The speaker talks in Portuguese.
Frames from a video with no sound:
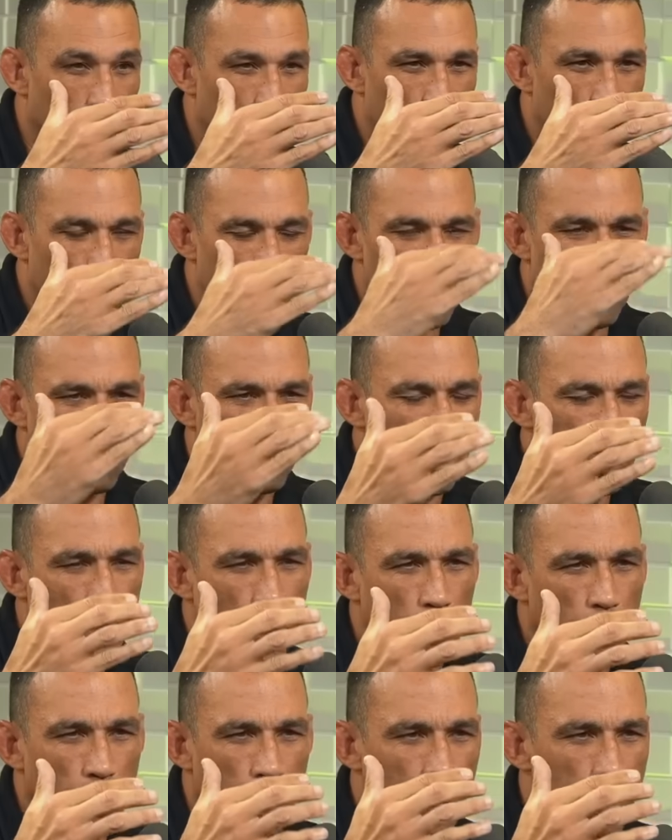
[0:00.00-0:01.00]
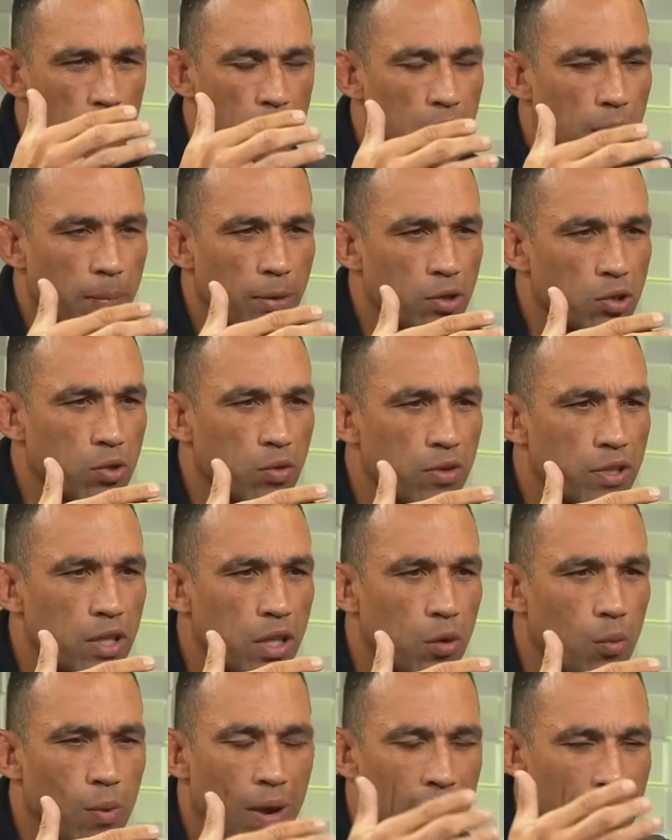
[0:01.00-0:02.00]
acho que é a mesma altura que é um pouquinho, de é. repente
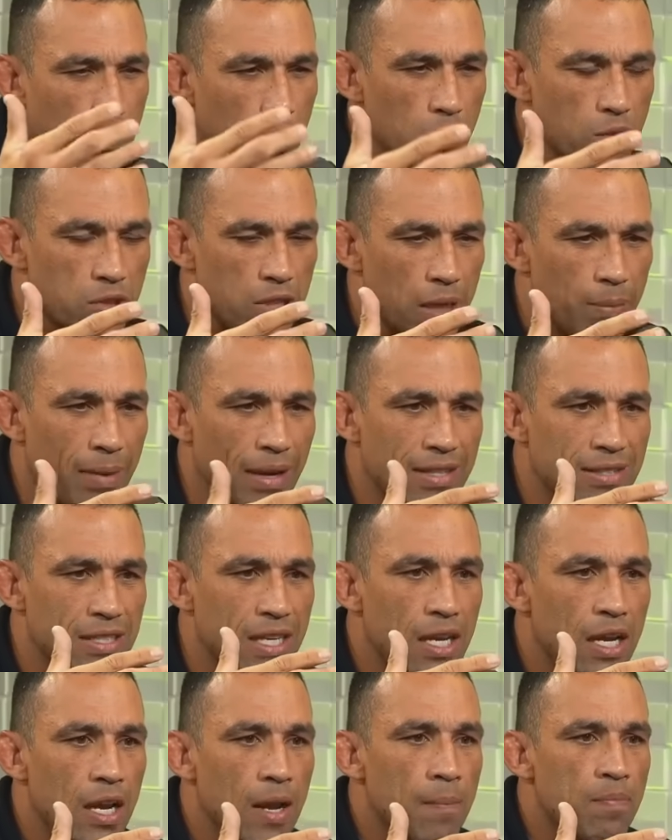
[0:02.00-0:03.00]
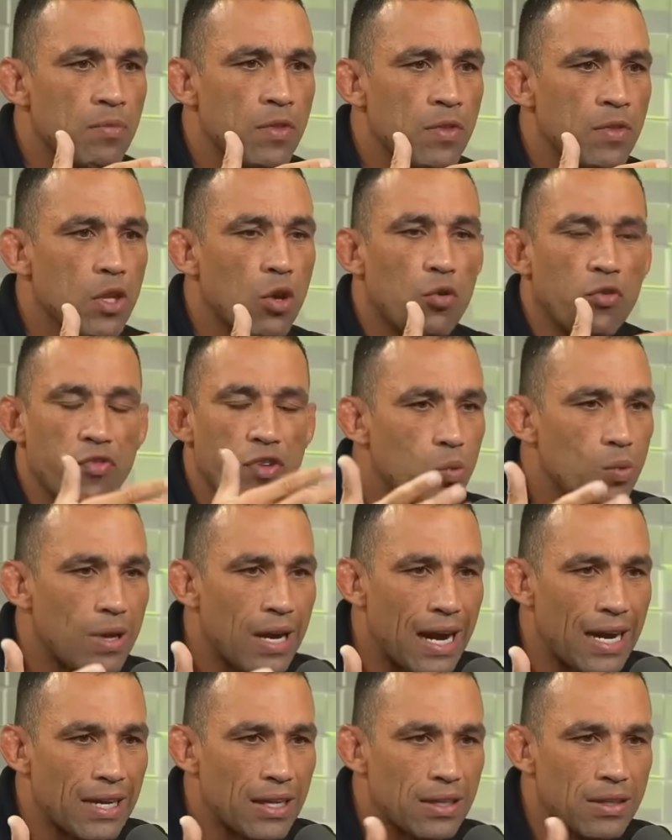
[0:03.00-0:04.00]
94, não sei, mas eu vi o
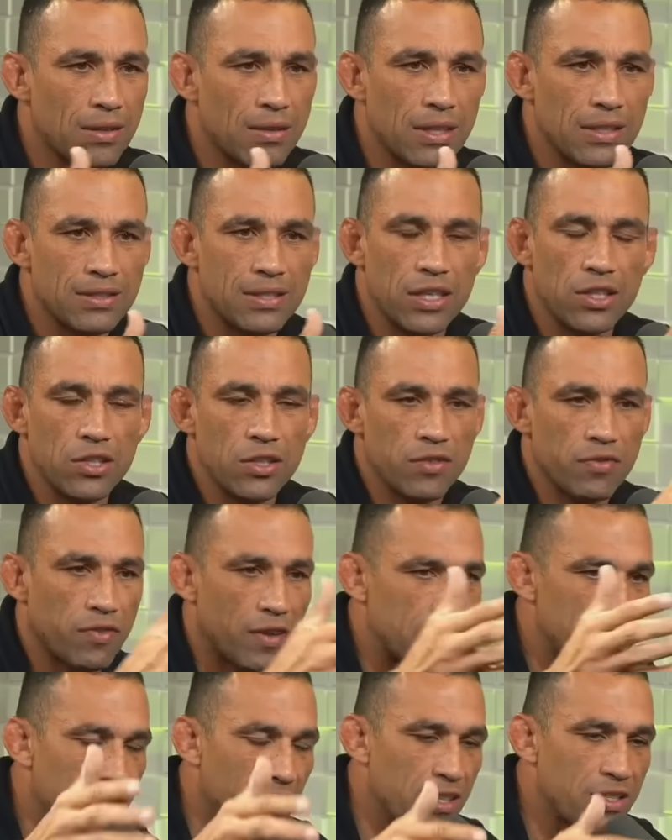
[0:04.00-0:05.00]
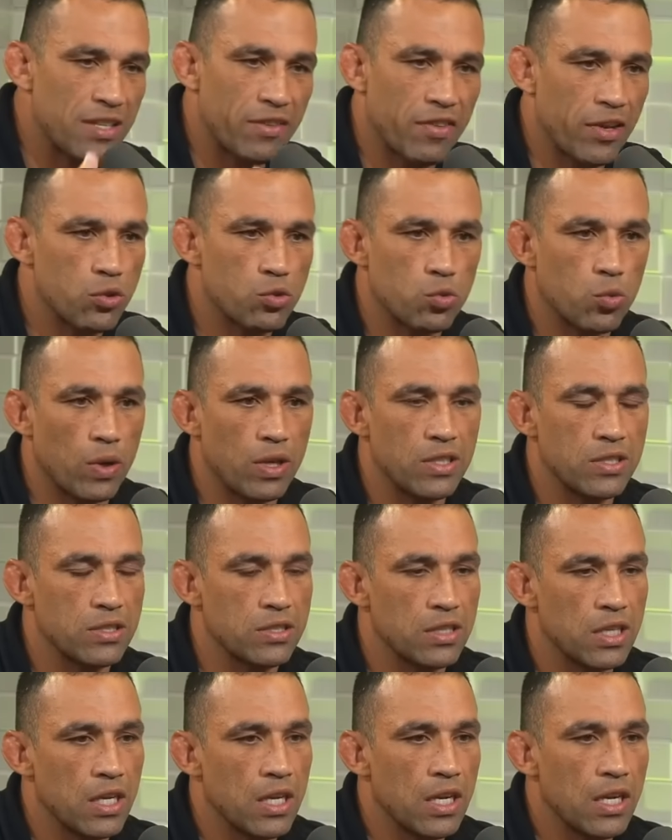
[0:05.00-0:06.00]
cara, cansei de fazer vários eventos com
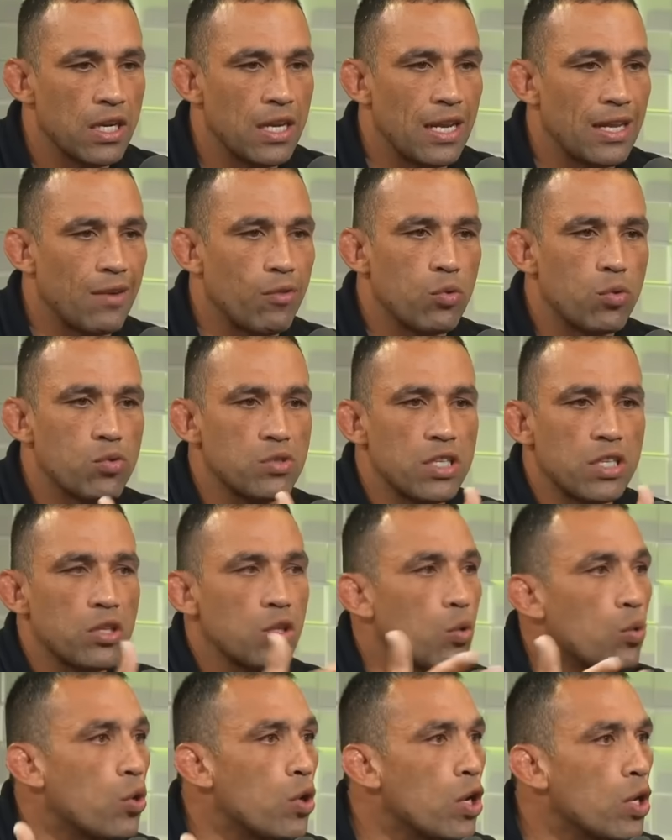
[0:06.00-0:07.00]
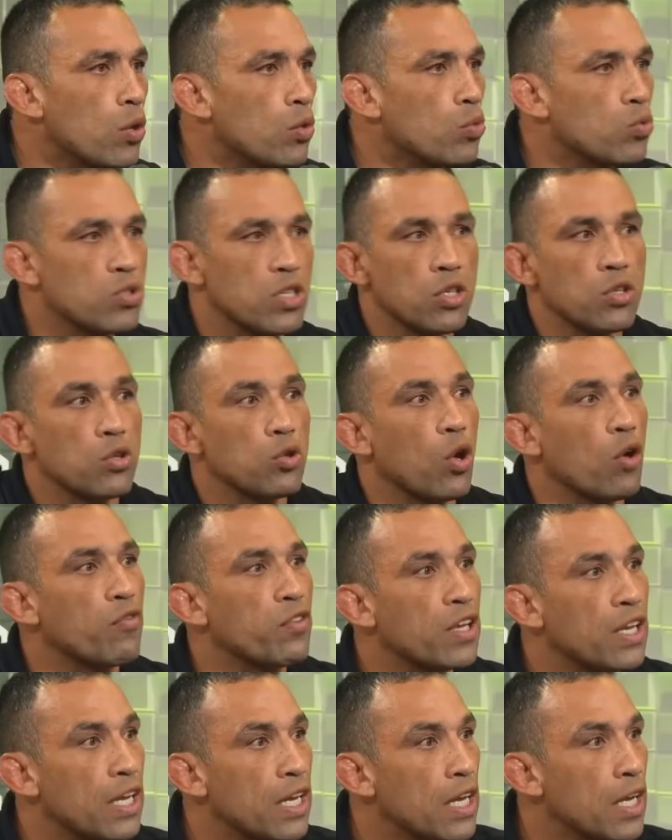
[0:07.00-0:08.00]
eles. Ele tava com 108, 109
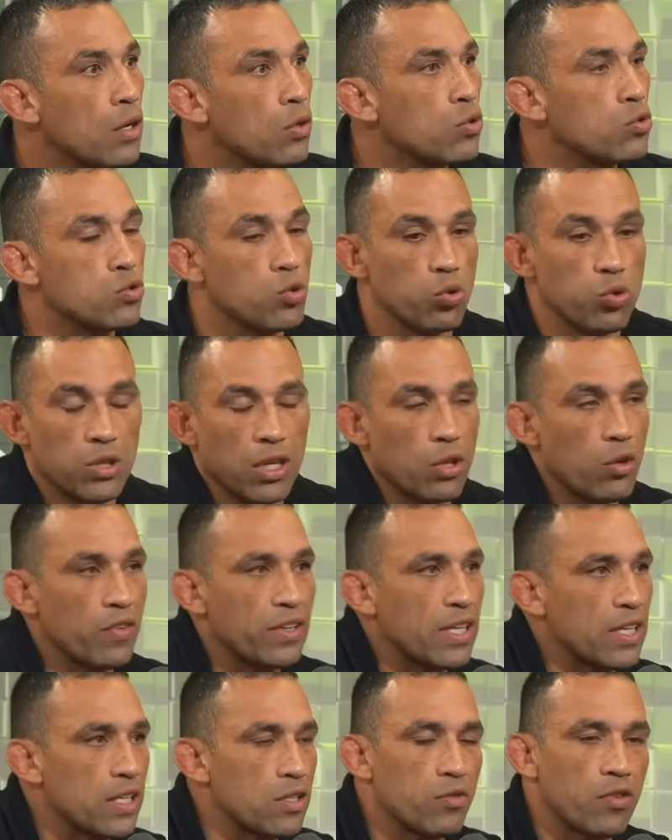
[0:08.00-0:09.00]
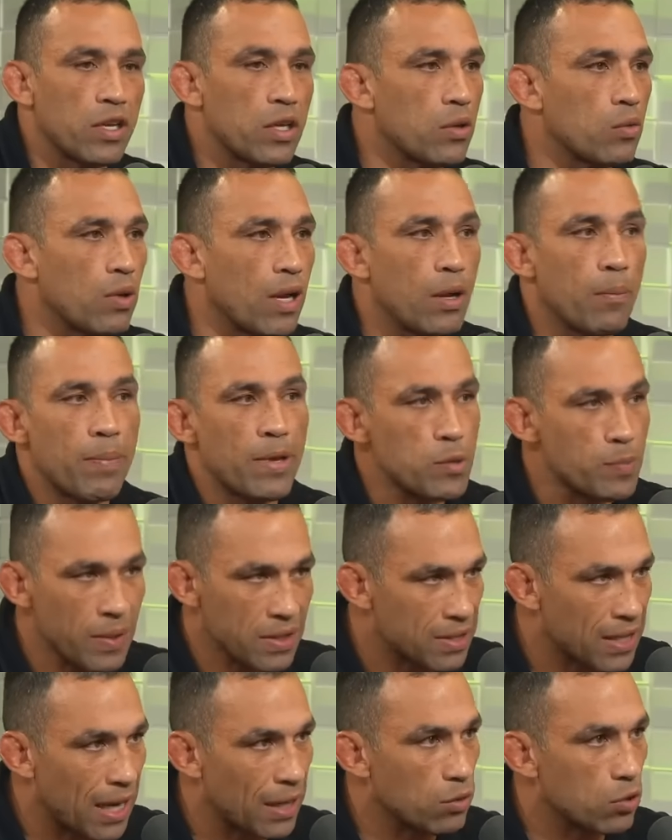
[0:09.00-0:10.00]
é, quilos, lutando 93. Eu falei, o cara é um peso
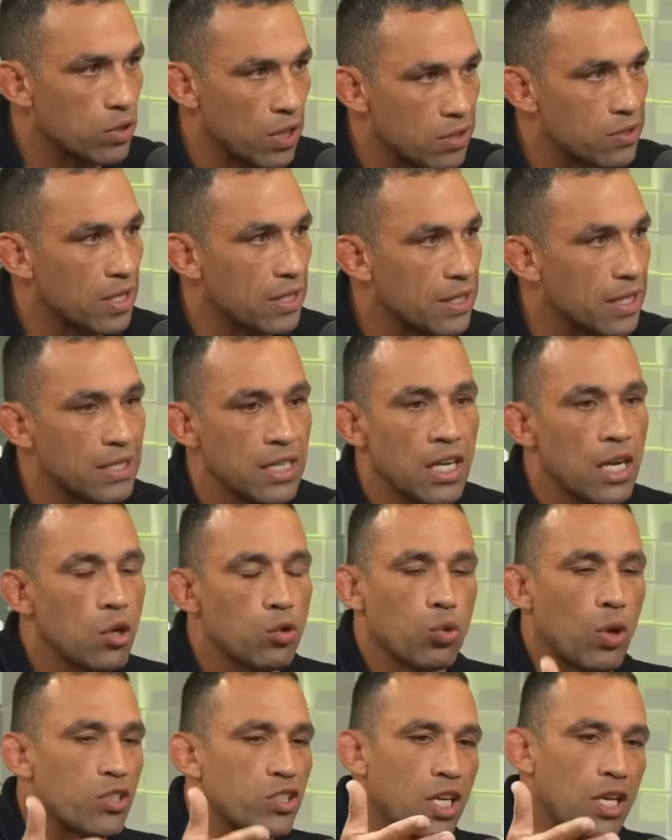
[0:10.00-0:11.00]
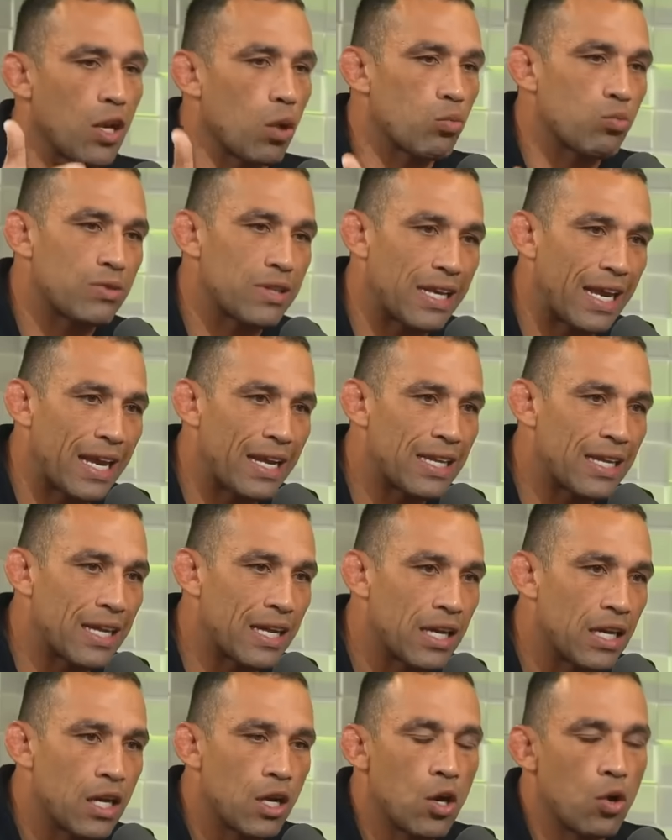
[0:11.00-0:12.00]
pesado, eu tenho certeza. Tu acha que ele não
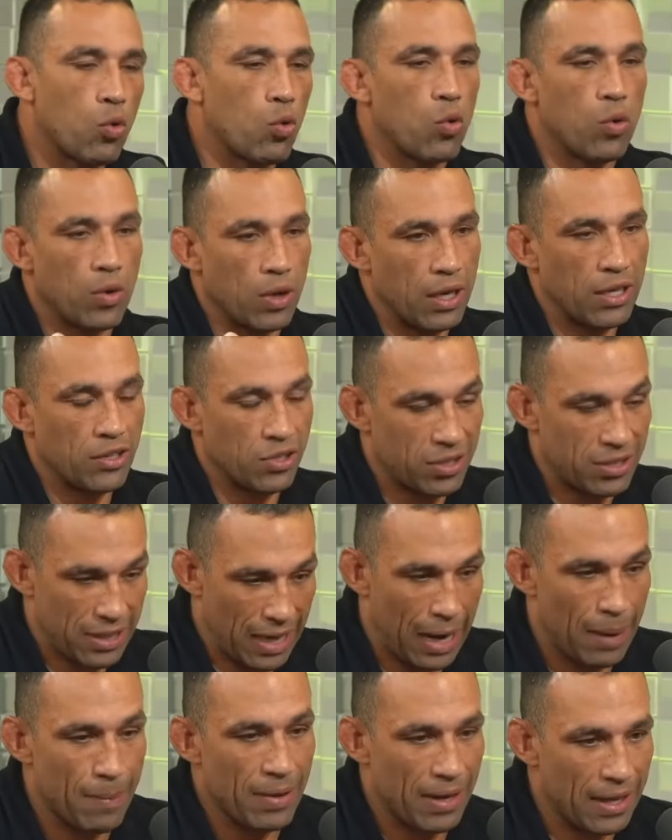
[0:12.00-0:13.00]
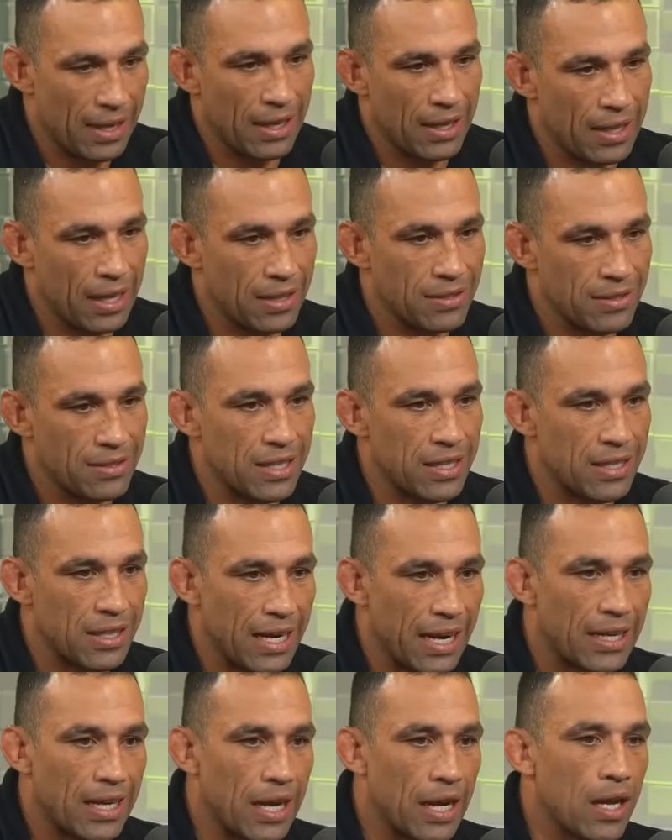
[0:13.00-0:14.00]
treina com. A gente sabe que, né, se
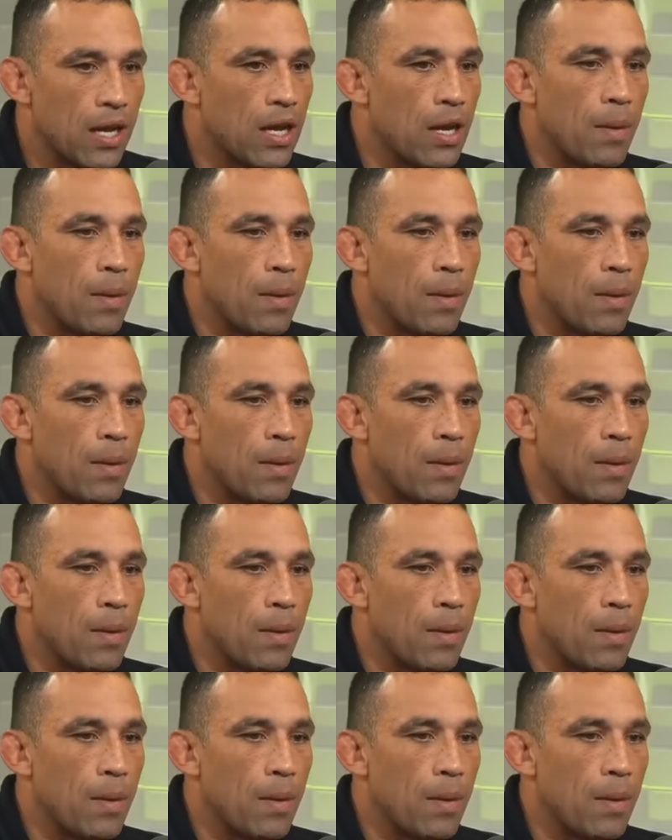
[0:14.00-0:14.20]
treina